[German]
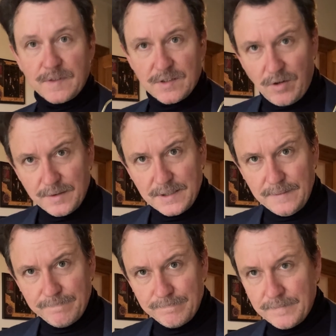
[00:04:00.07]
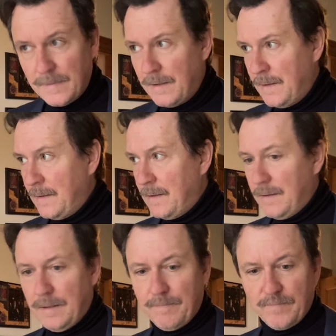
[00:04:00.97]
Visconti,
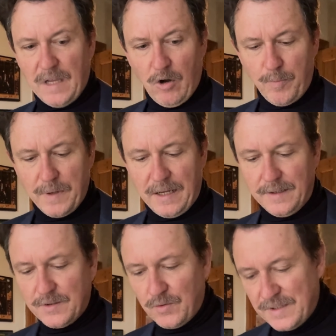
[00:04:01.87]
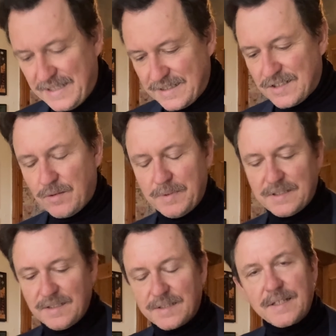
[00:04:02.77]
ähm, auch bekannt. Und das ist so ein
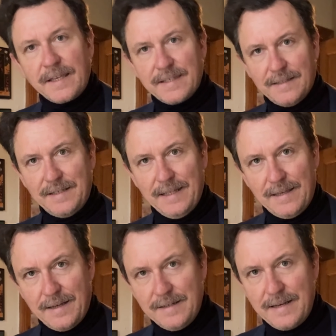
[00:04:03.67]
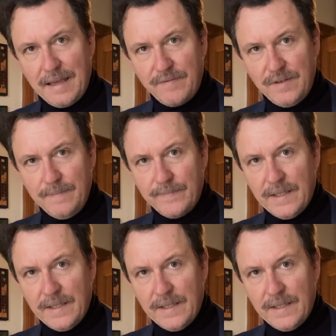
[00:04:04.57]
bisschen das Ding. Ich hätte den gerne in Navy.